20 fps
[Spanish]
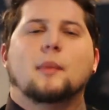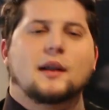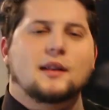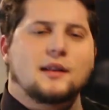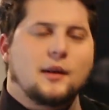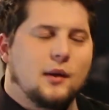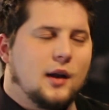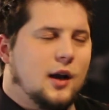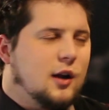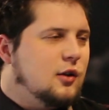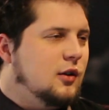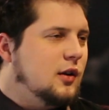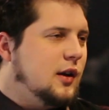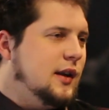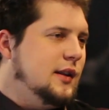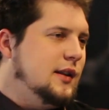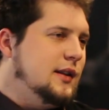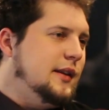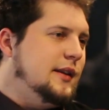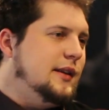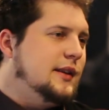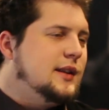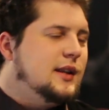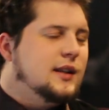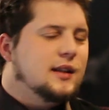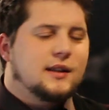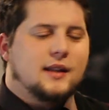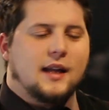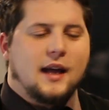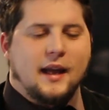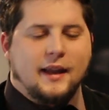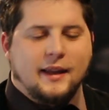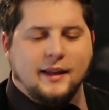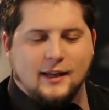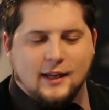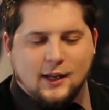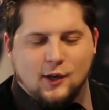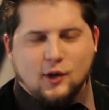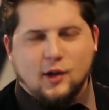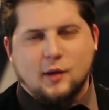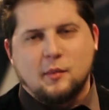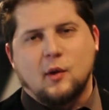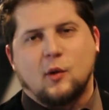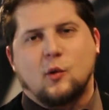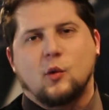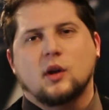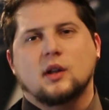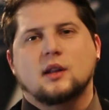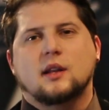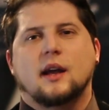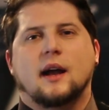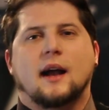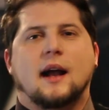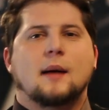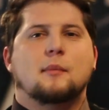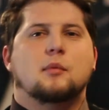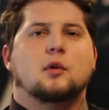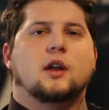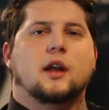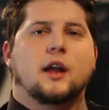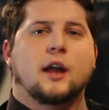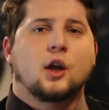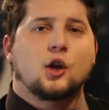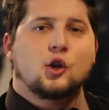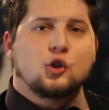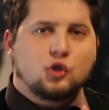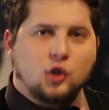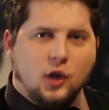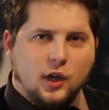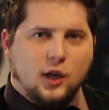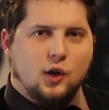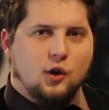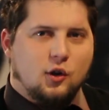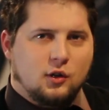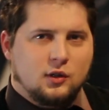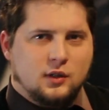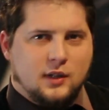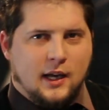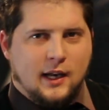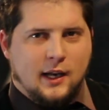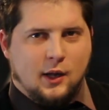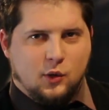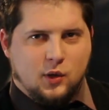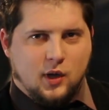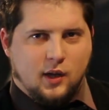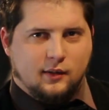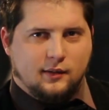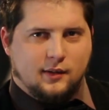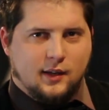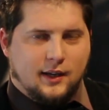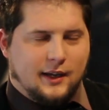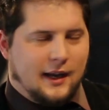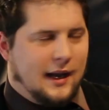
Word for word: aparte hablar con gente distinta y quiero que me cuentes acá porque yo le quiero contar a la audiencia,